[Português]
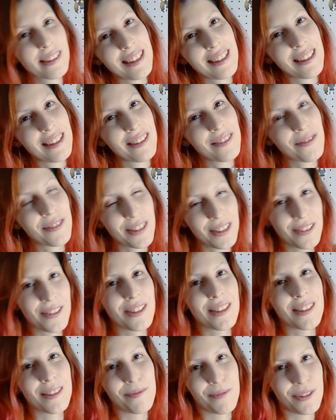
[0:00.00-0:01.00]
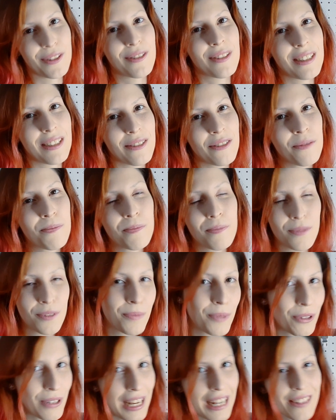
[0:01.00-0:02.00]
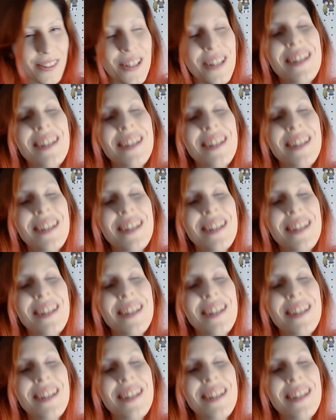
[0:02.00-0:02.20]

que você gosta muito, né? Tipo, no meu caso,